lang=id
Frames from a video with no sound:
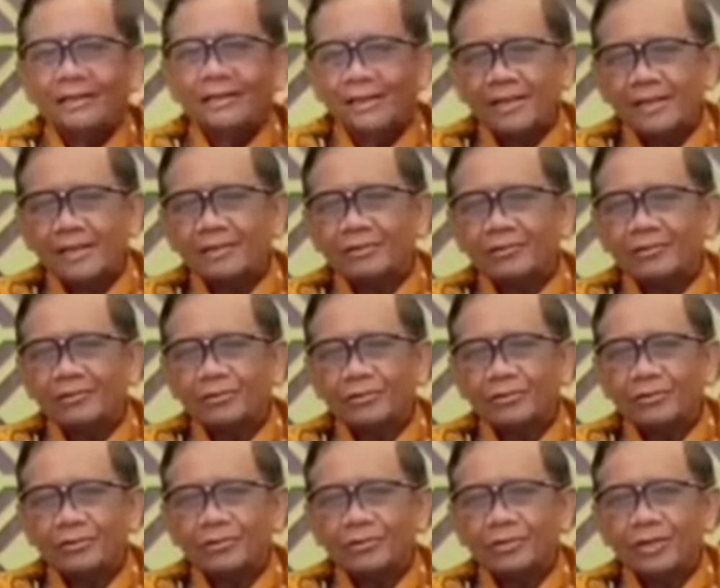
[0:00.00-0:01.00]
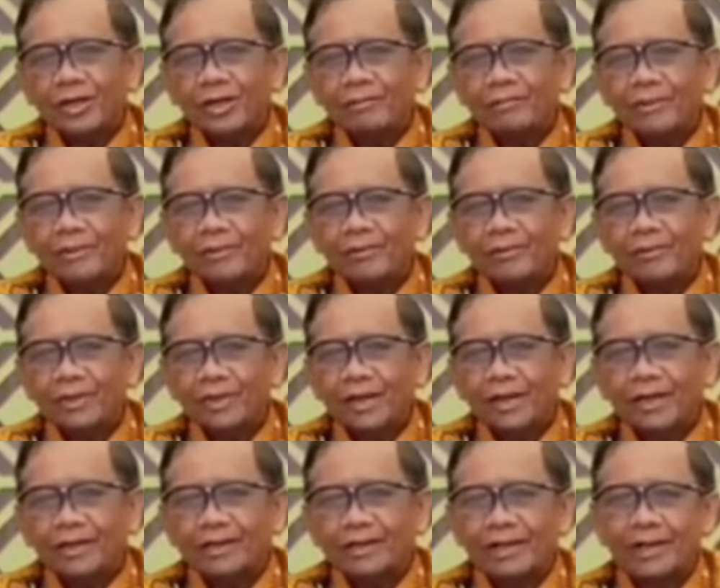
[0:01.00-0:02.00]
dengan sungguh-sungguh dan penuh
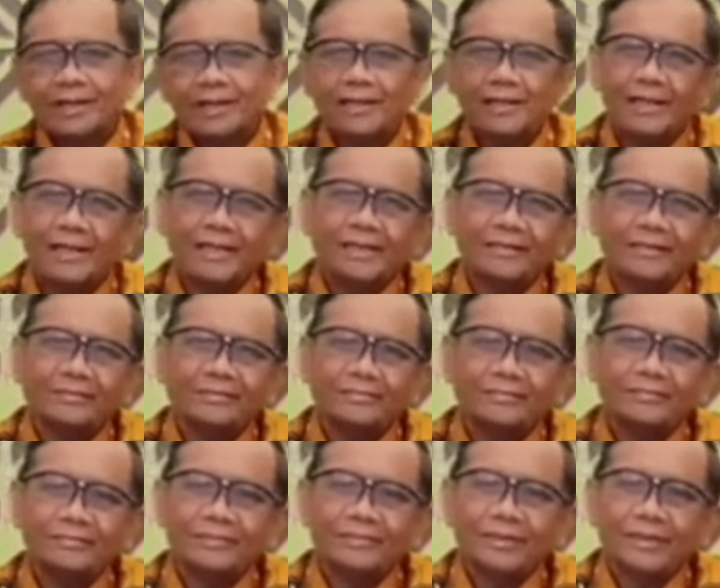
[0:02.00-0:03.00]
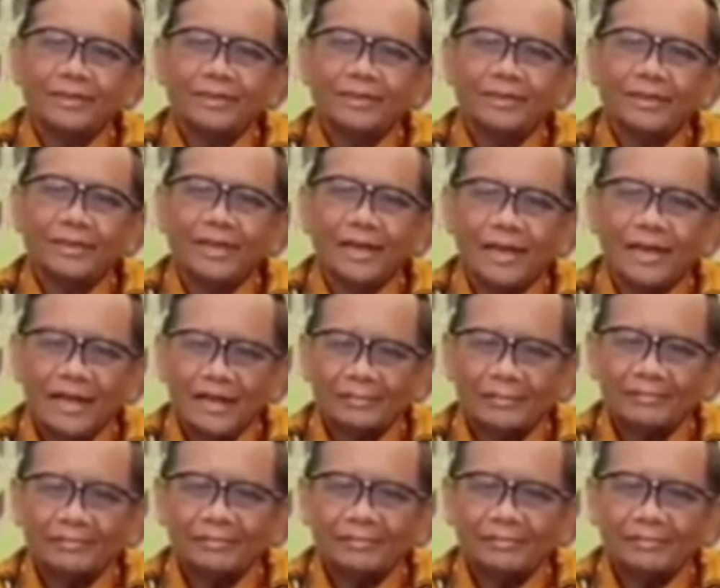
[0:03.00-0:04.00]
kehati-hatian
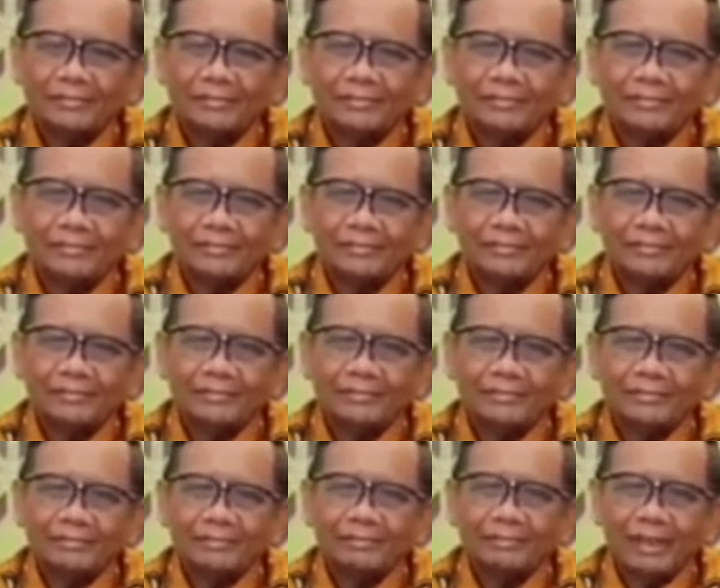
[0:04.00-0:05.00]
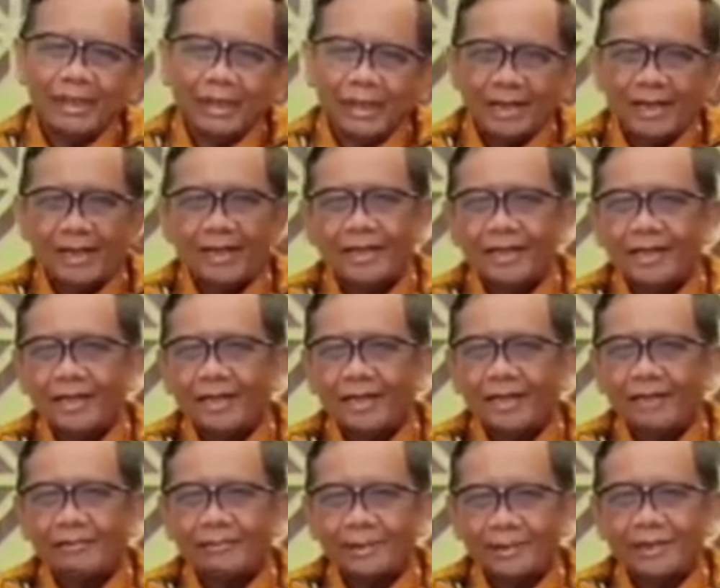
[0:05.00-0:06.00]
dalam menangani
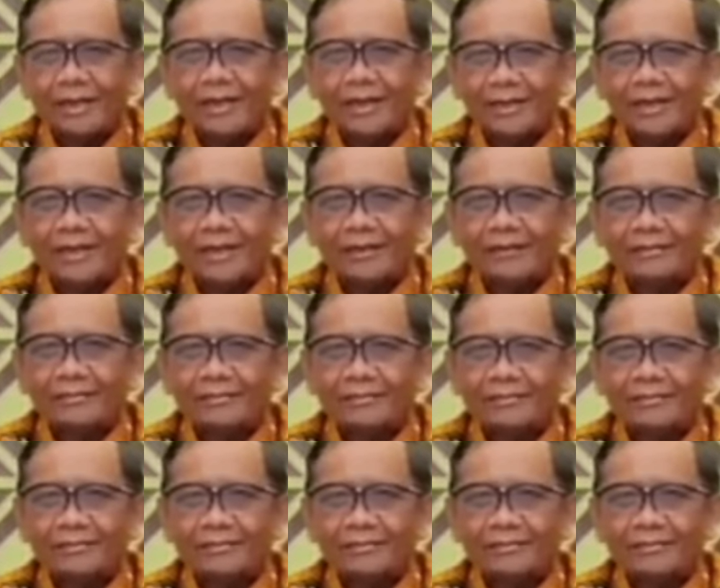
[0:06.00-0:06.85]
masalah ini.